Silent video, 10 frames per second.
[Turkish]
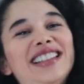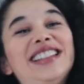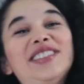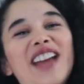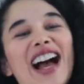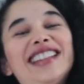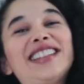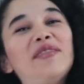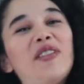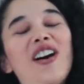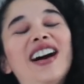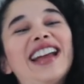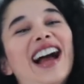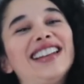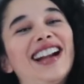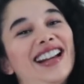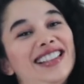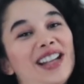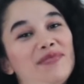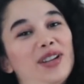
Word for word: Bildirim yani tam o an geldi arkadaşlar.